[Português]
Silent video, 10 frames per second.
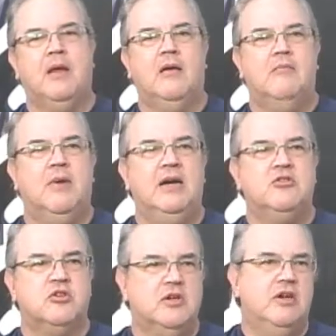mas o
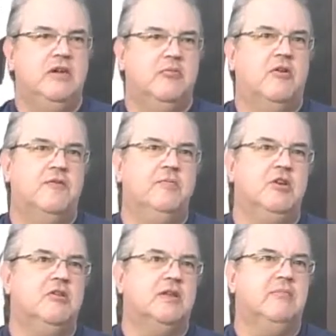handebol
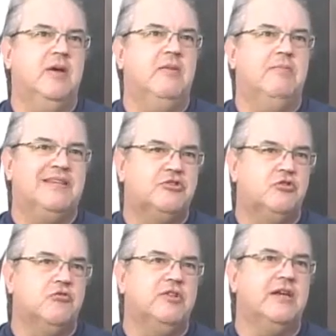feminino também passou
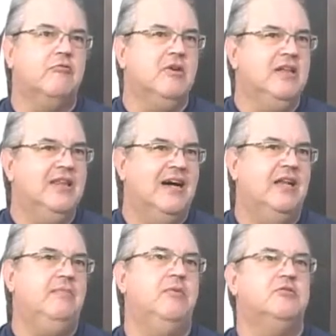com tranquilidade
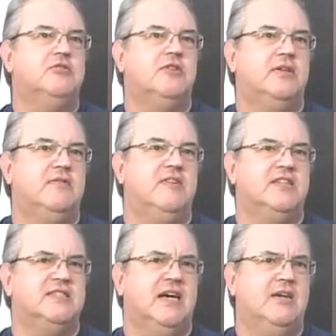pelos seus
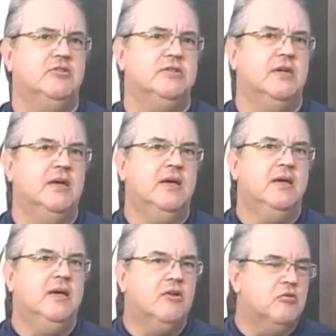adversários
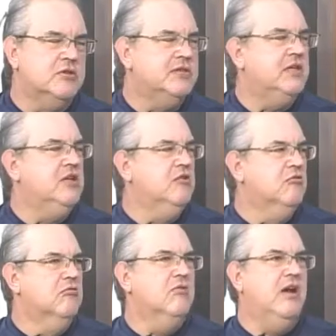e
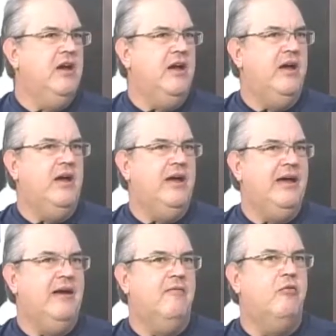conseguiu
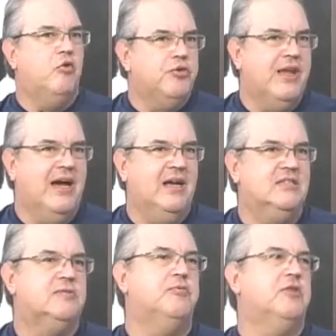é, voltar a
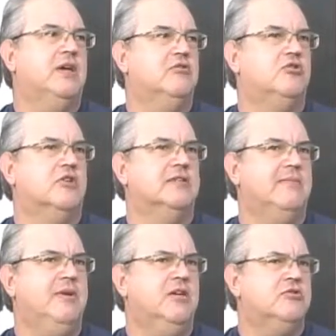disputar os Jogos
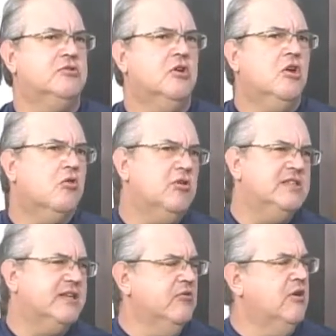Abertos, coisa
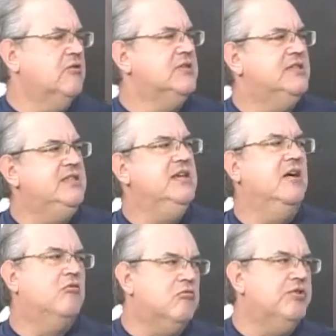que não acontecia há
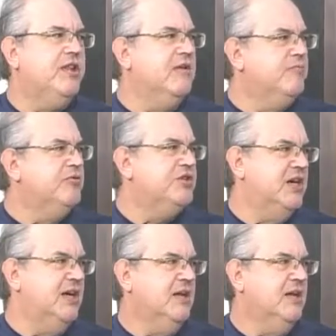algum tempo já,